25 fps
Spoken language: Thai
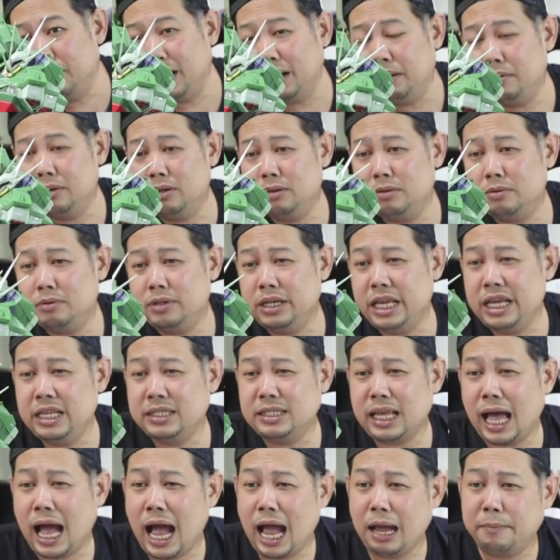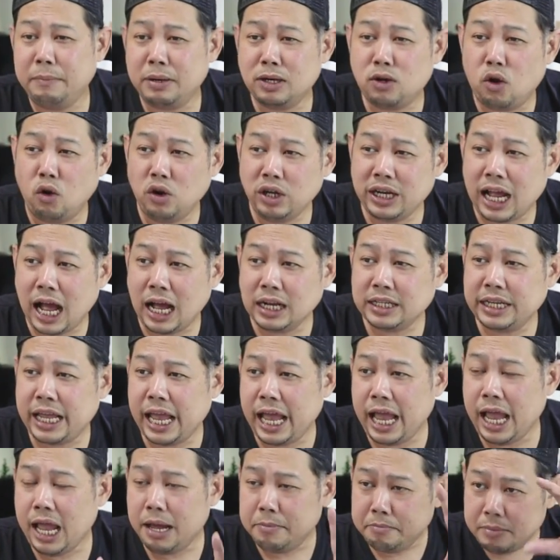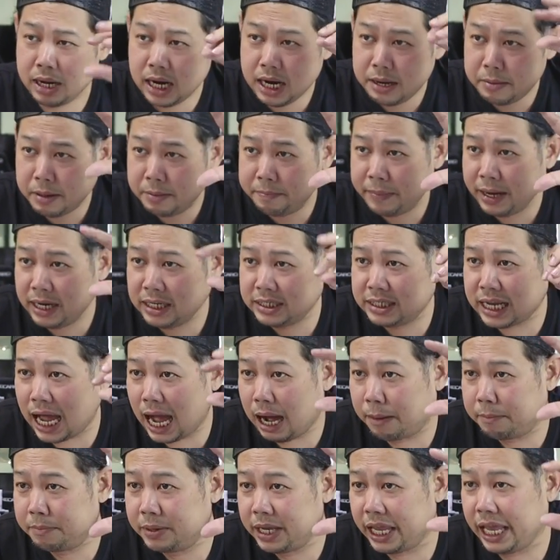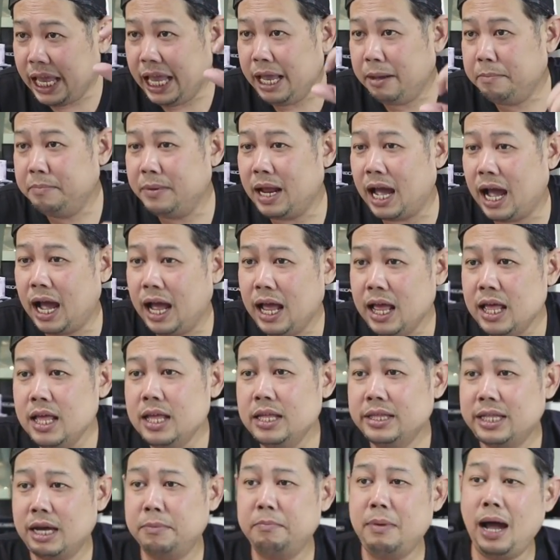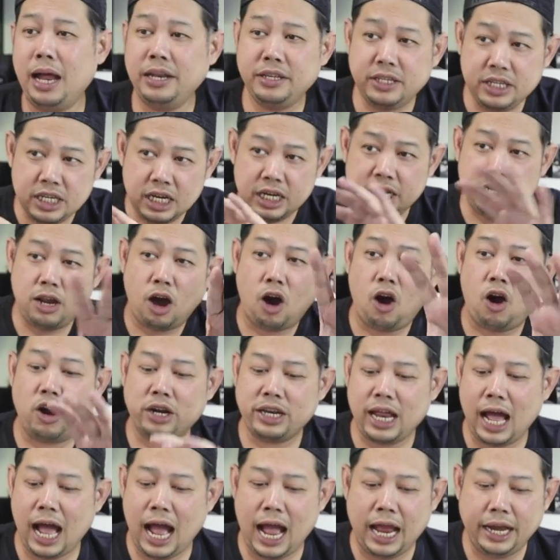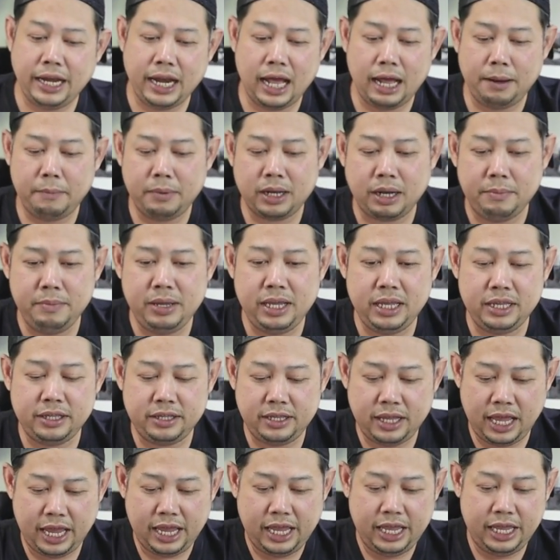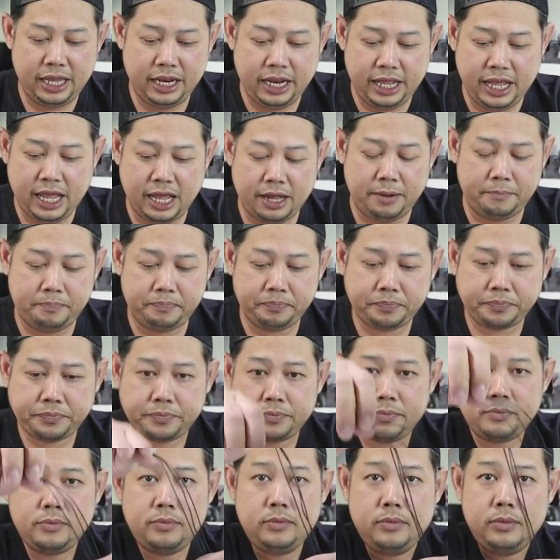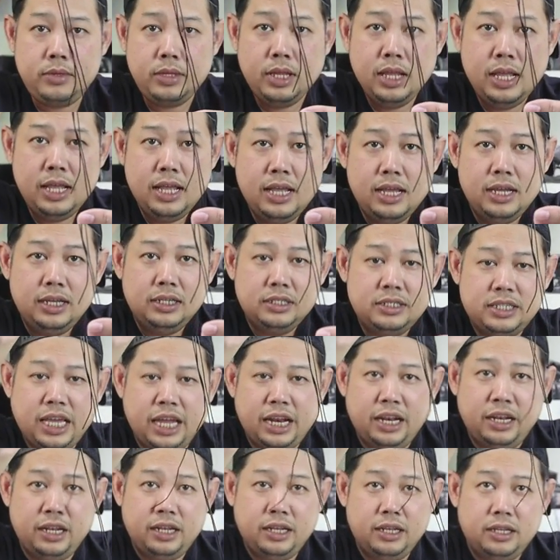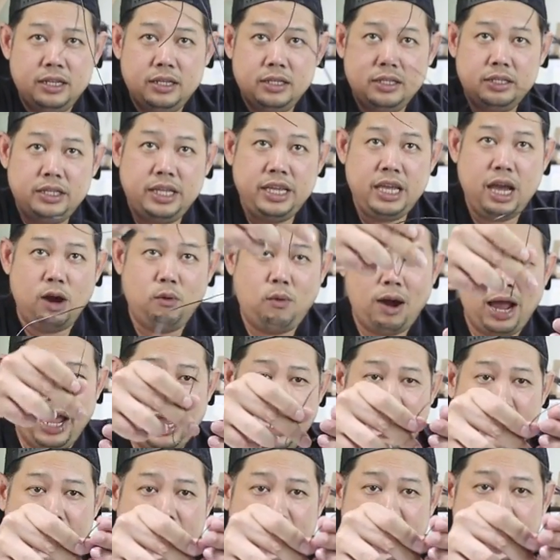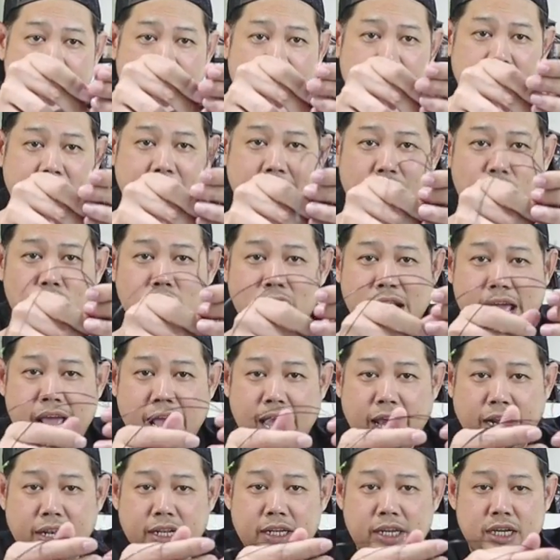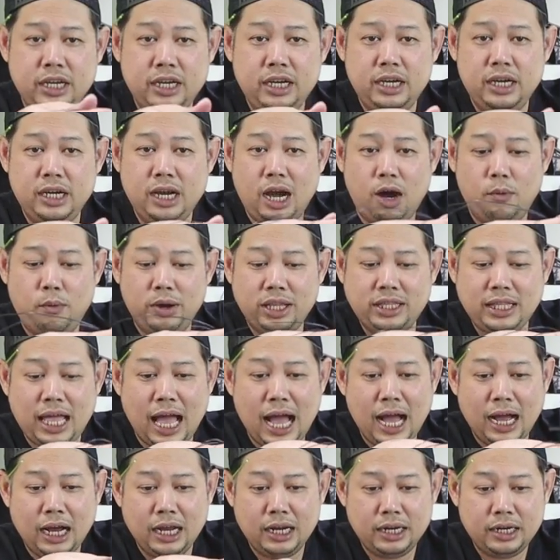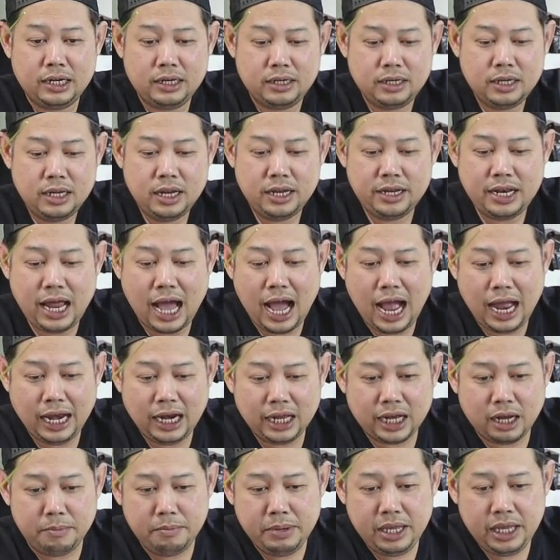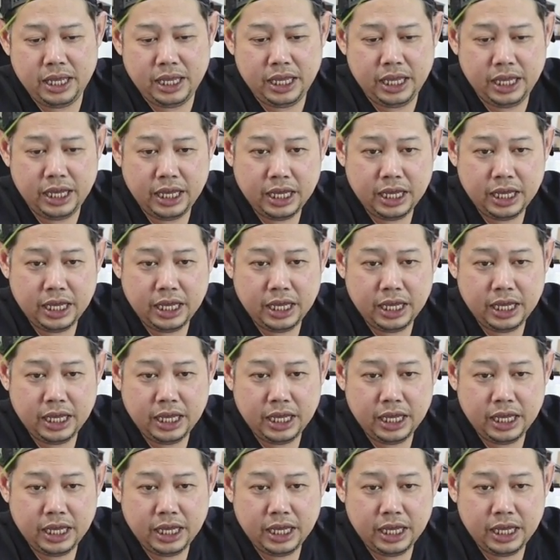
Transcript: มันดีไซน์มันค่อนข้างเท่มือมันเป็น3กีบนะ สามารถยืดออกได้นะ มันก็มีไอเนี่ย เส้นที่เอาไว้เดคอเรทคือเอาไว้ตั้งได้แล้วก็มี